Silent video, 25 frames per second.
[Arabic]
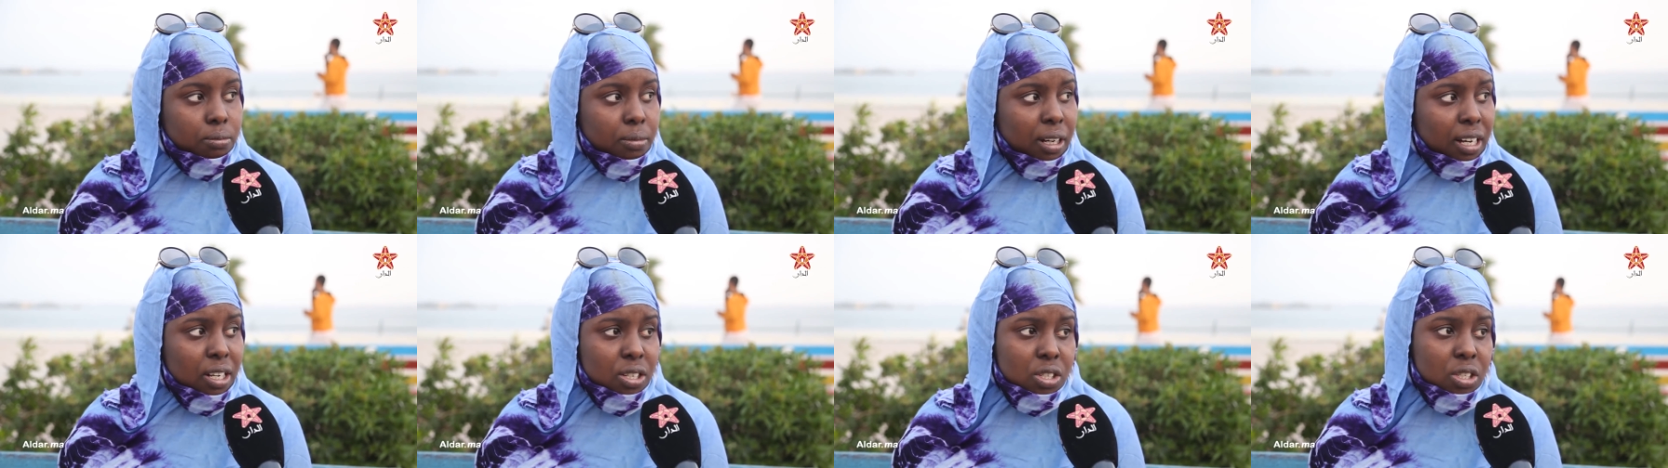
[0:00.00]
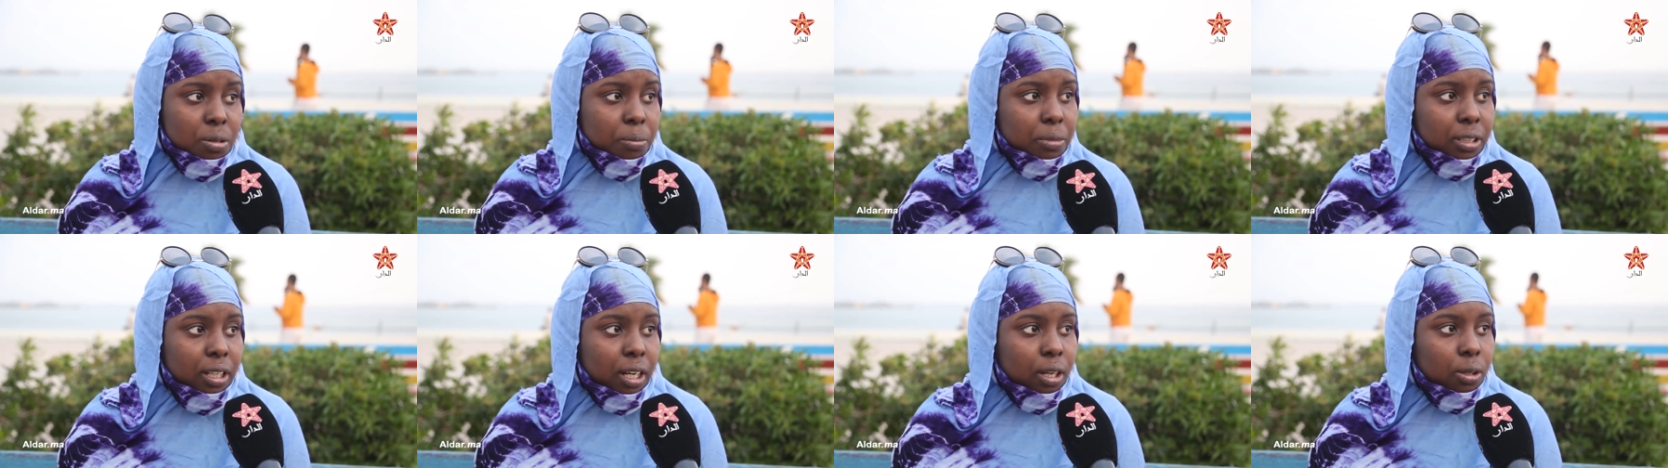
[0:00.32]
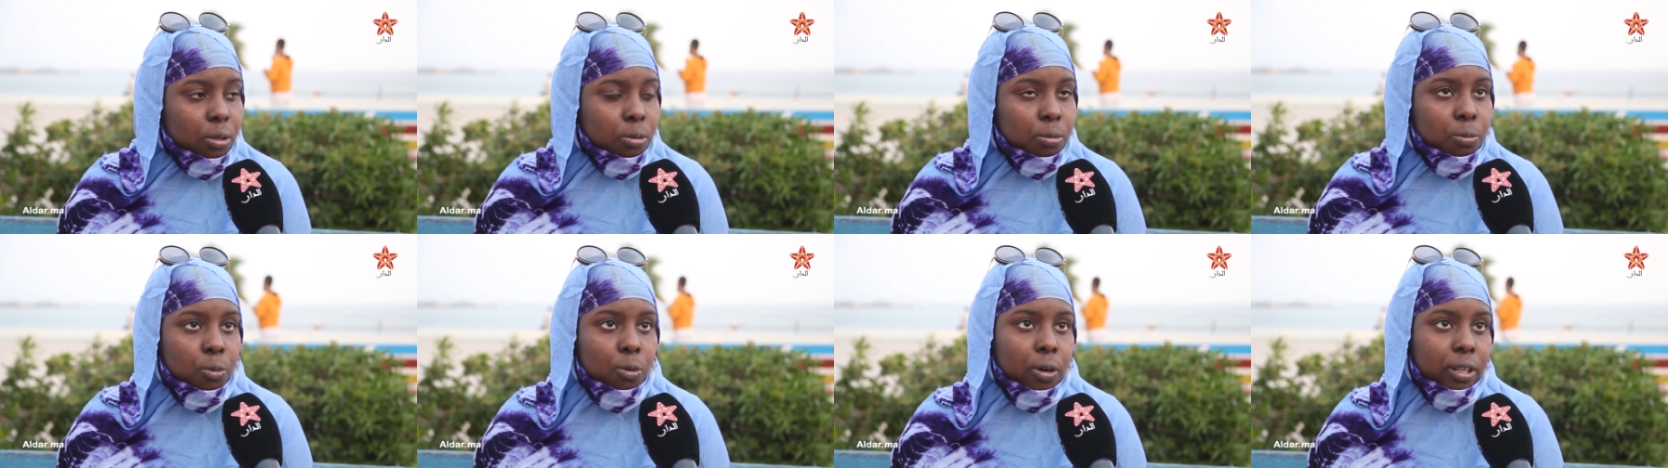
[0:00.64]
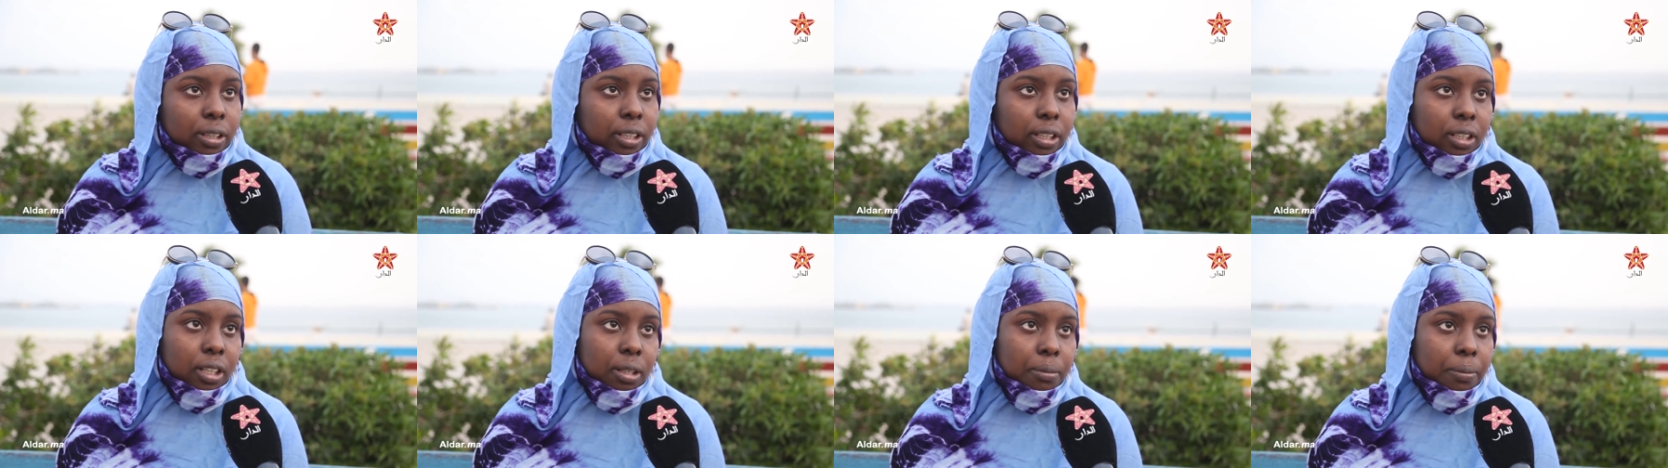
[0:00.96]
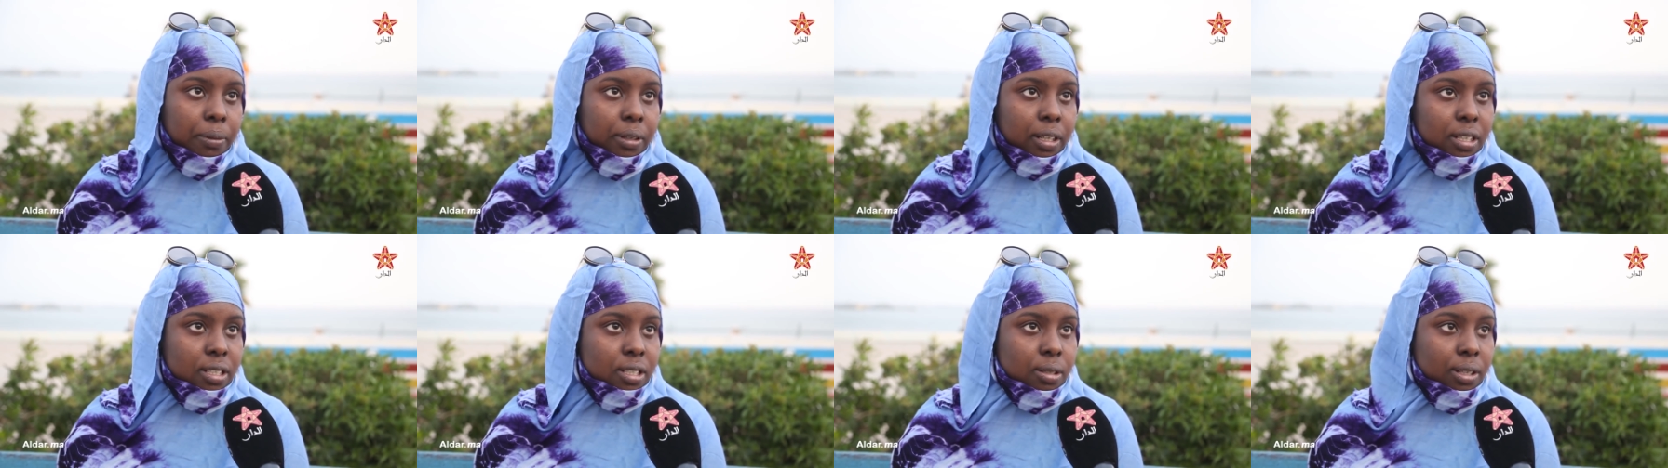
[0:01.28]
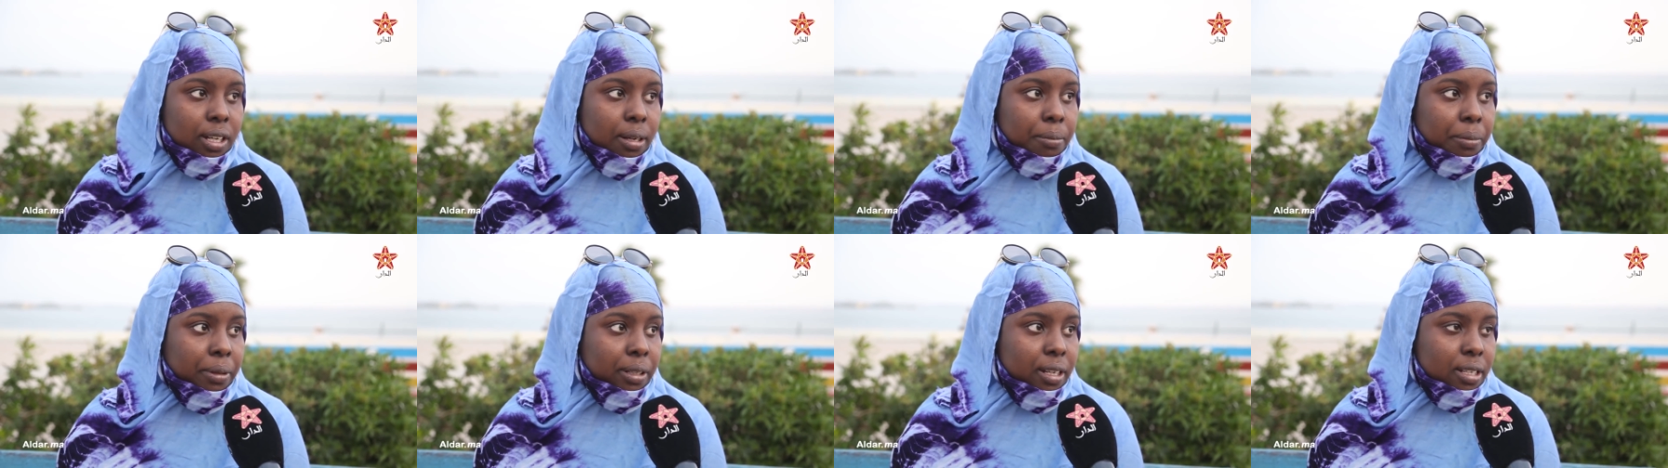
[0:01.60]
ما خاصهم يدخلوا المواطنين بينات
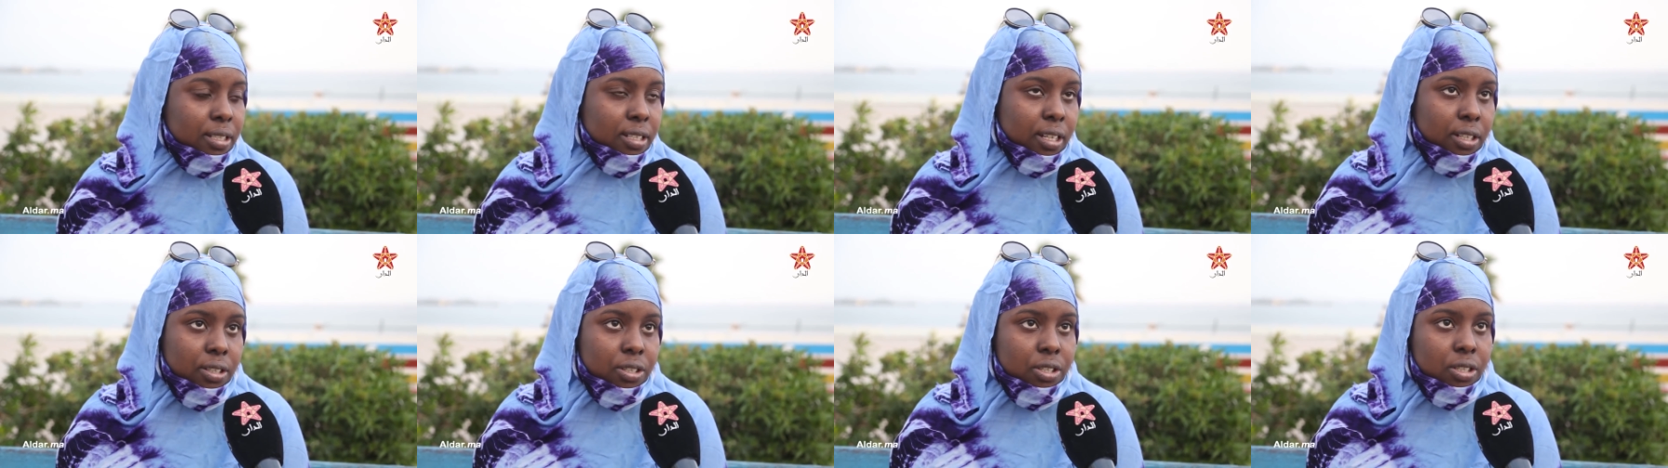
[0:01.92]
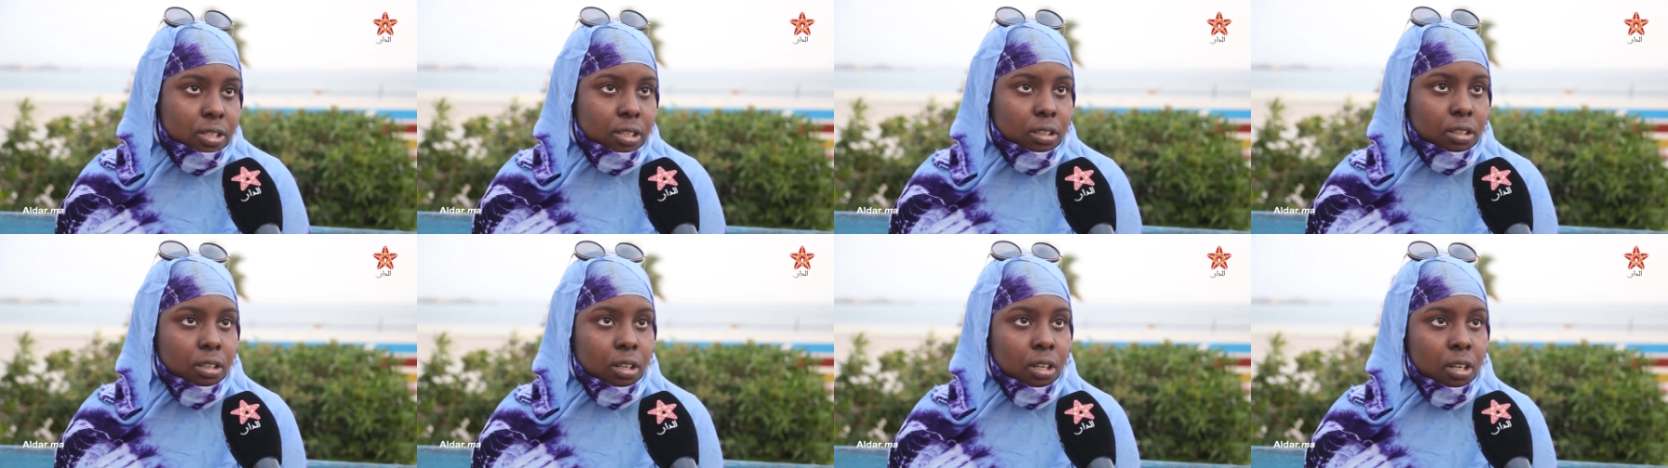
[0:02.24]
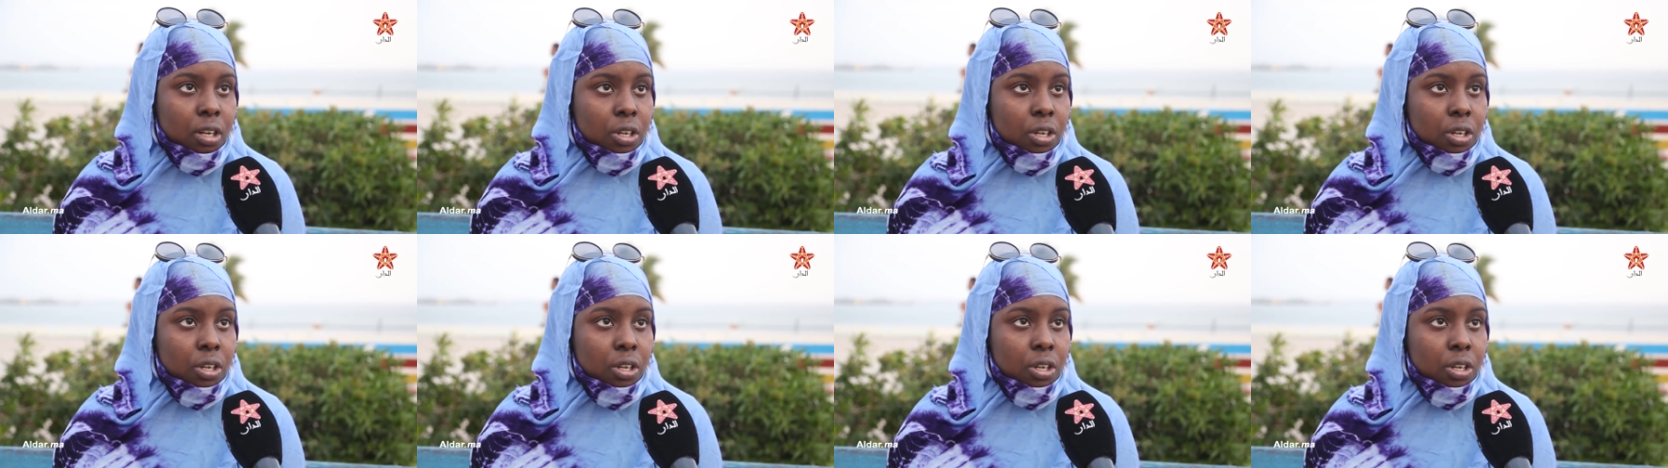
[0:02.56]
بينات هذا الشيء